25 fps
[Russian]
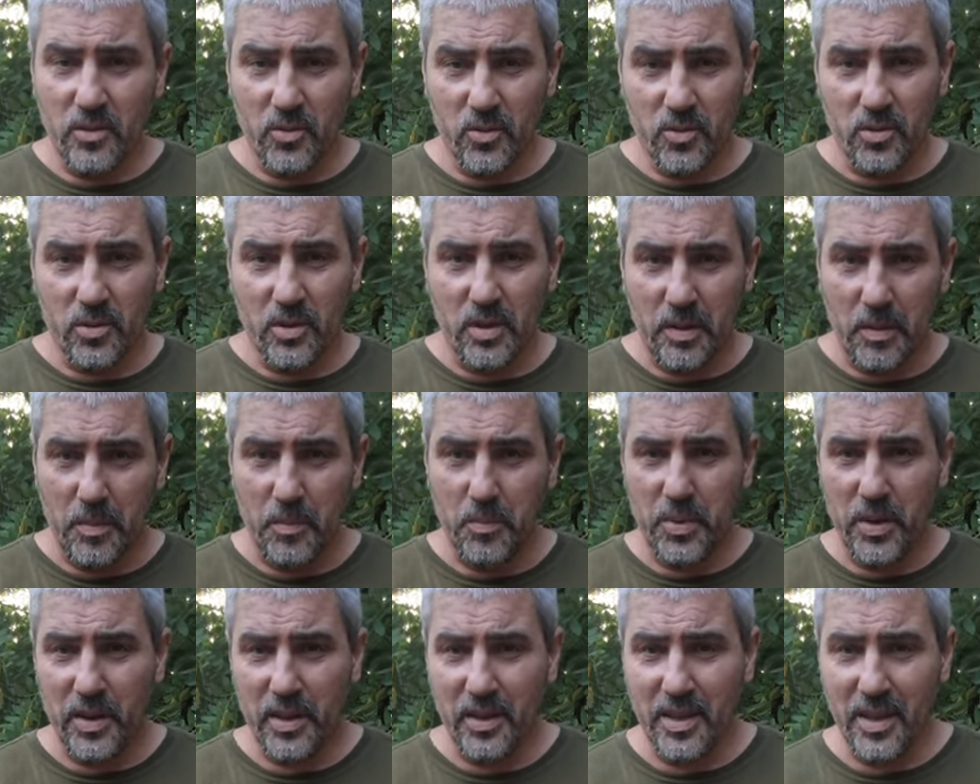Ну,
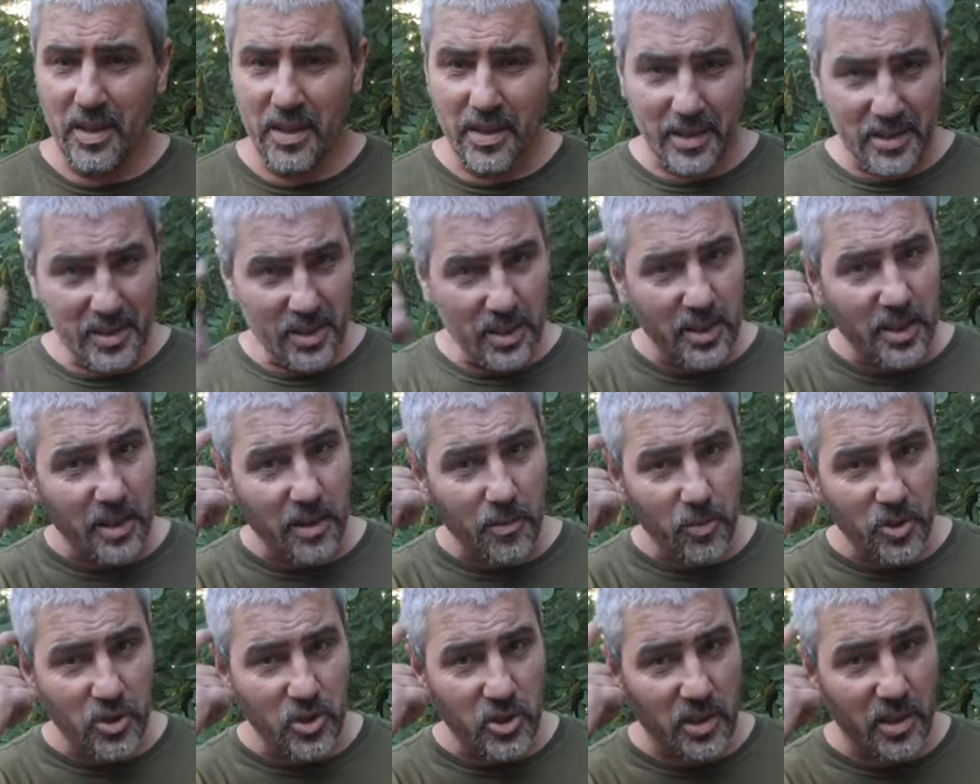перед аннексией
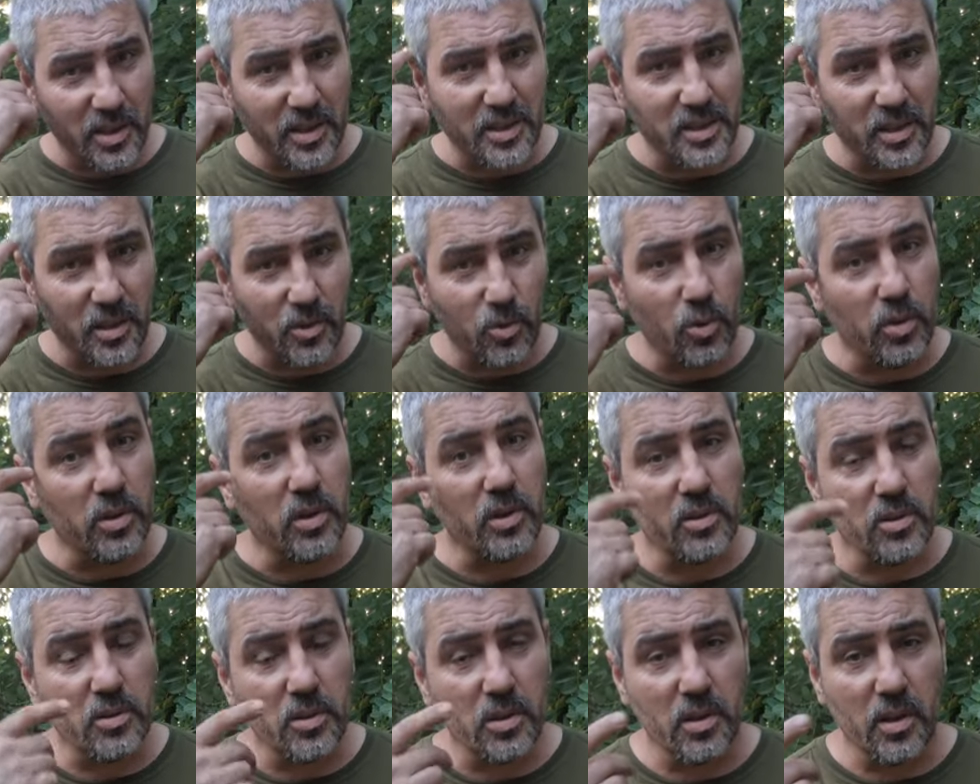Крыма 14 год,
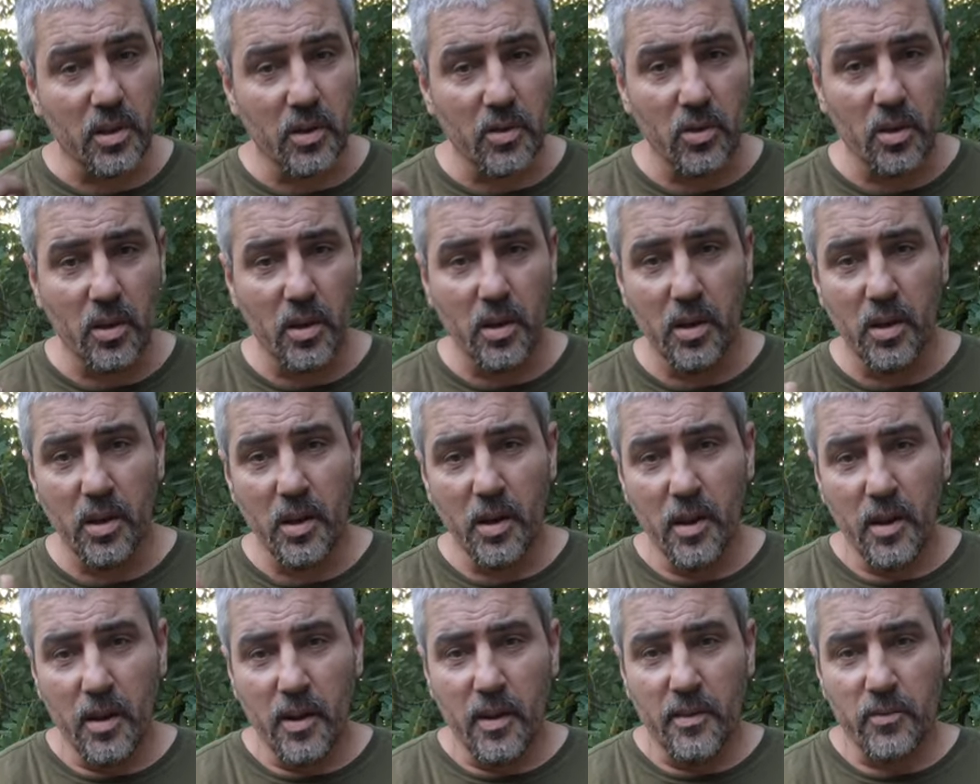я считаю, да?
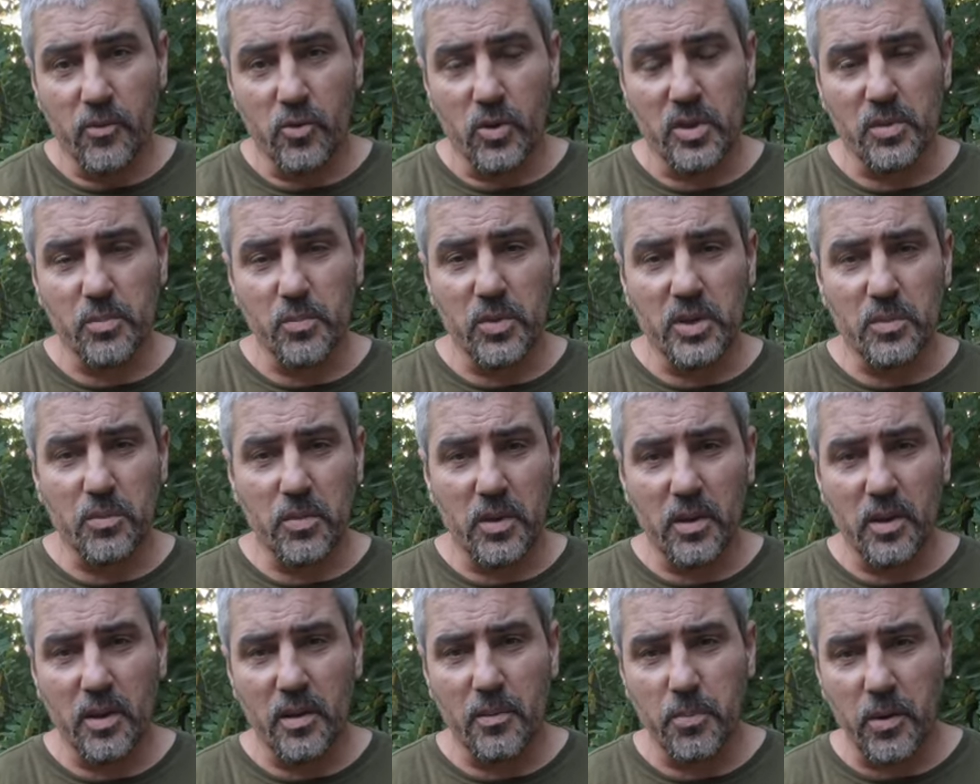То есть мы
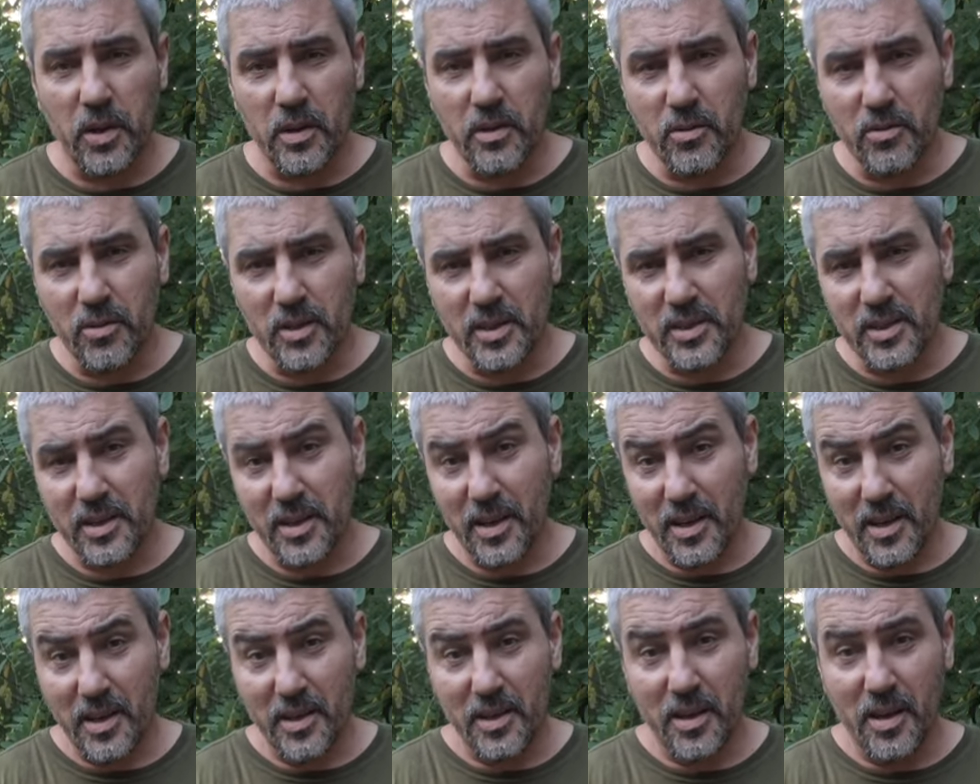смогли
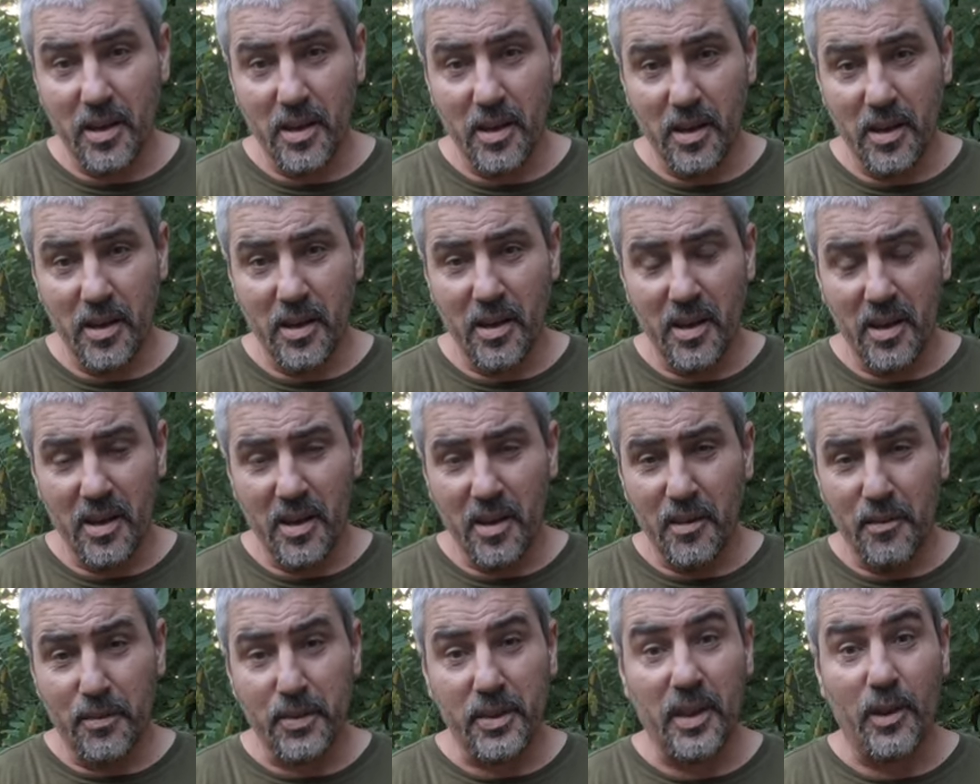противостоять
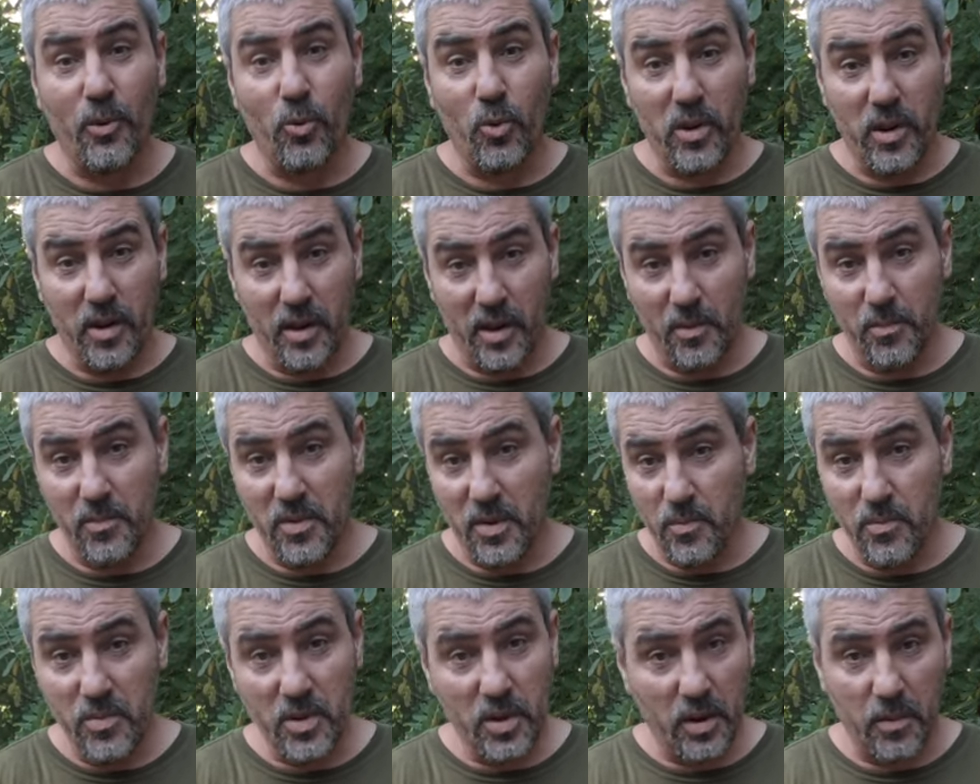второй
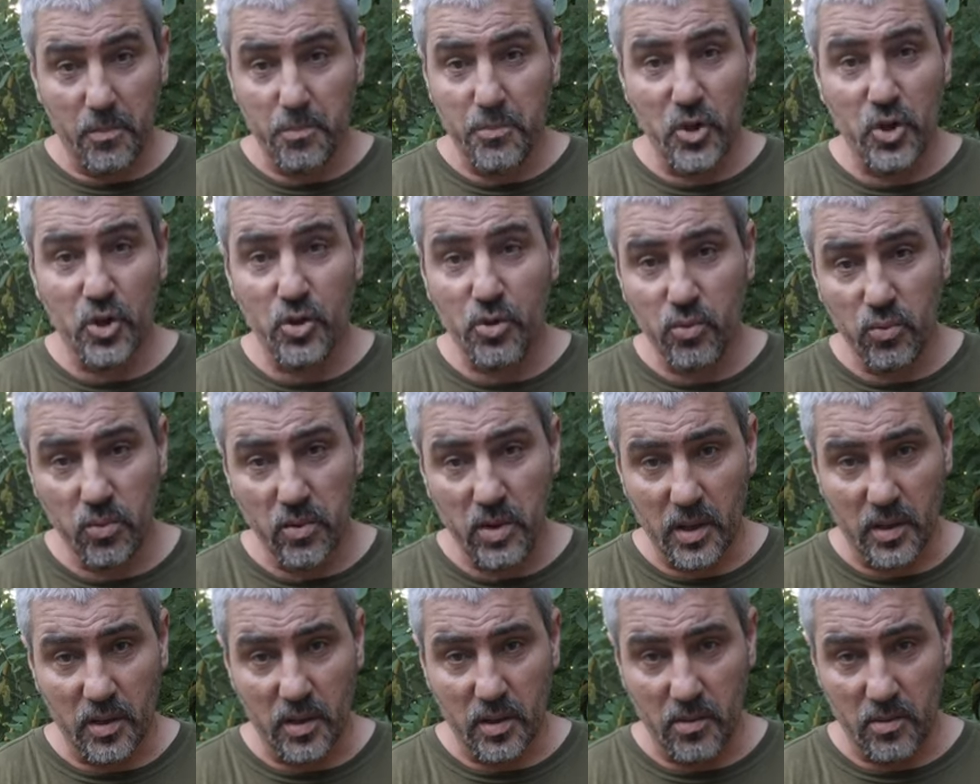армии мира, без
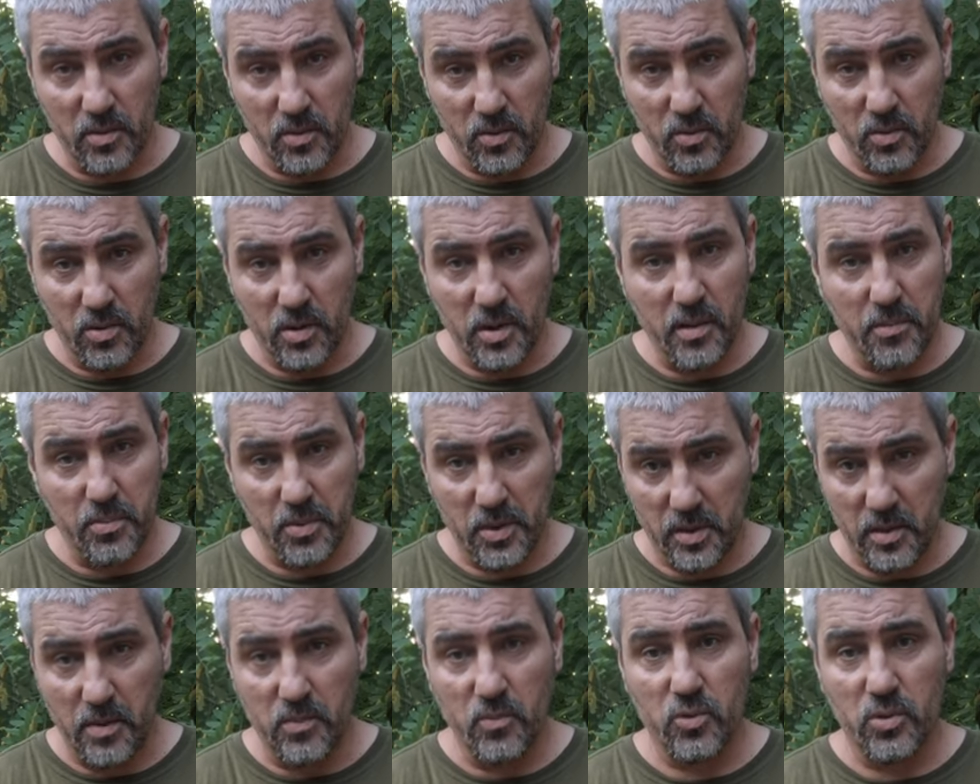шуток говорю, да,
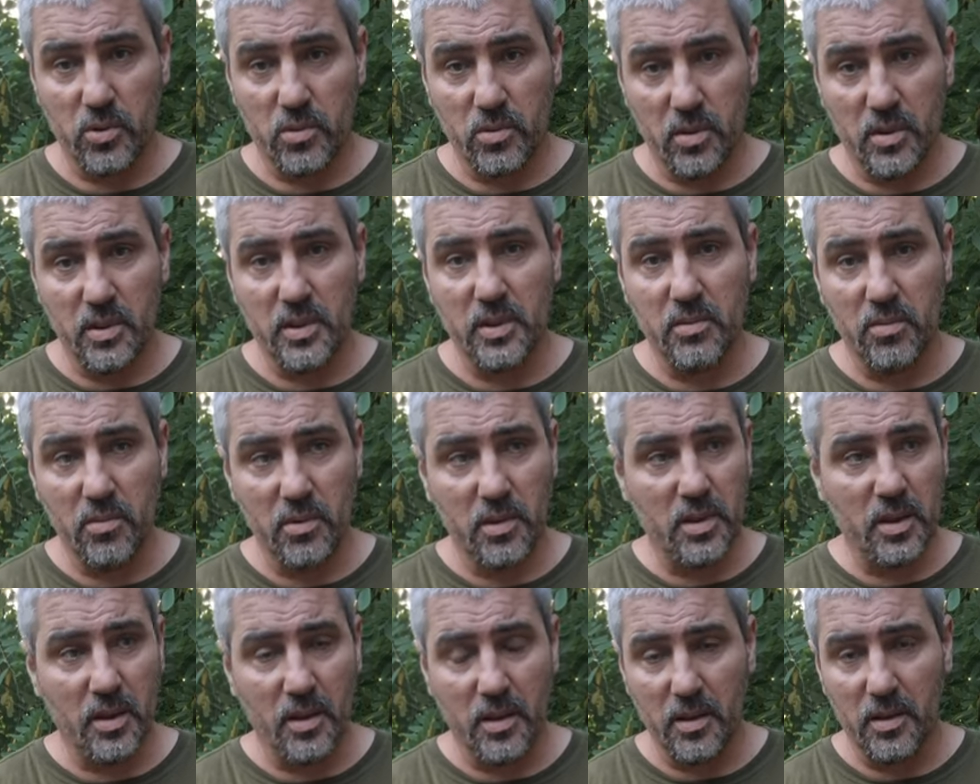потому что
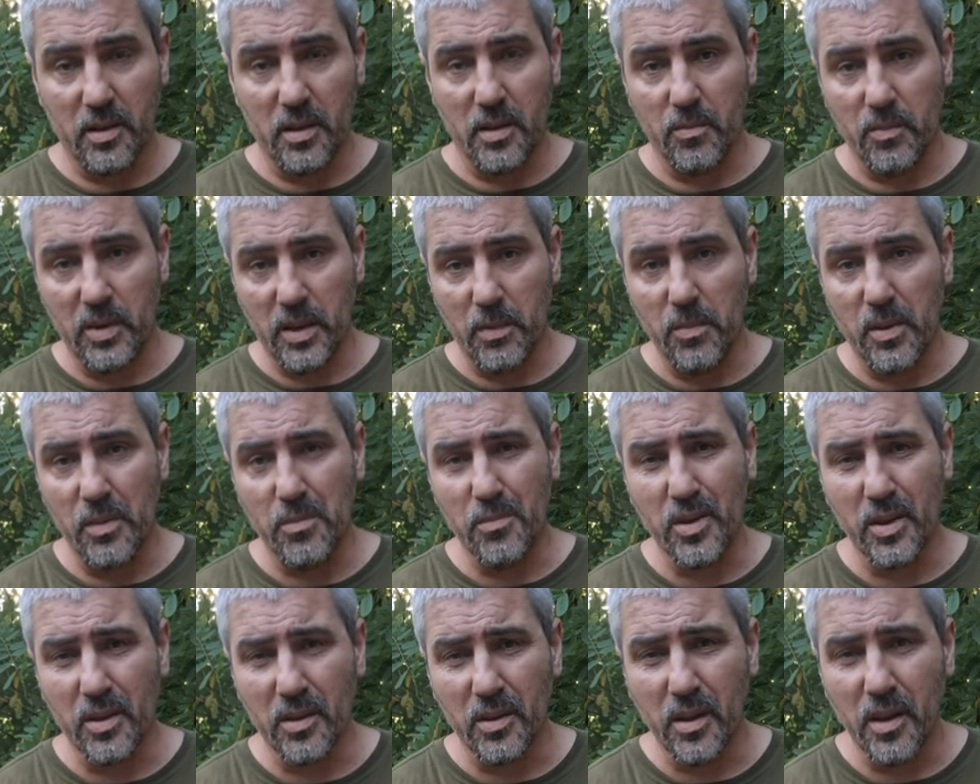действительно там на
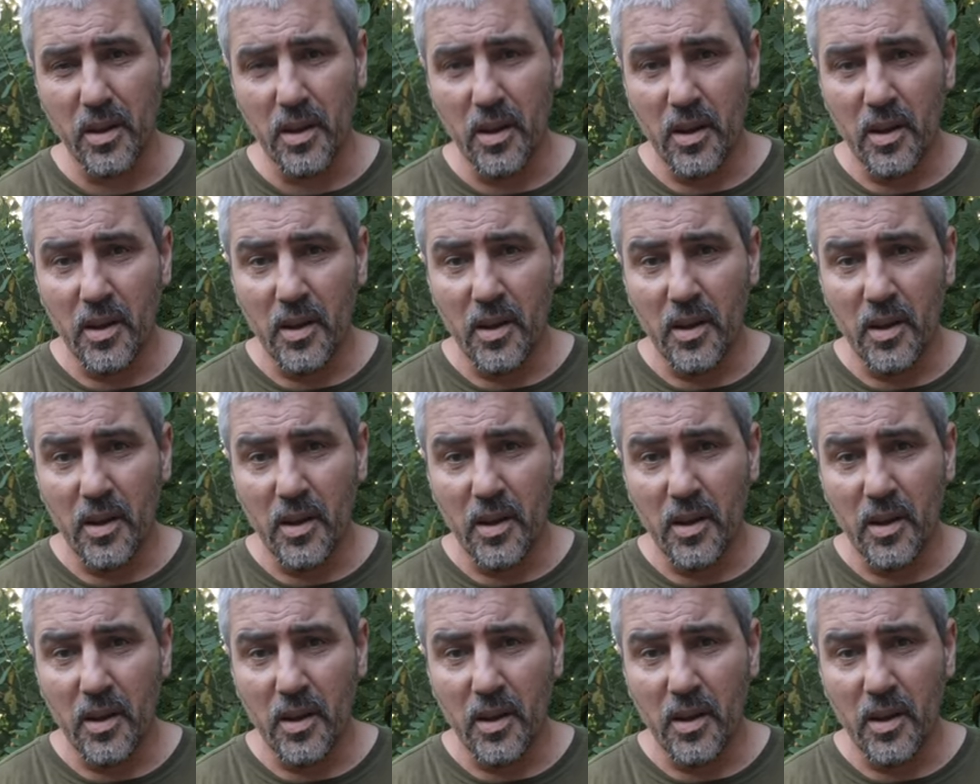момент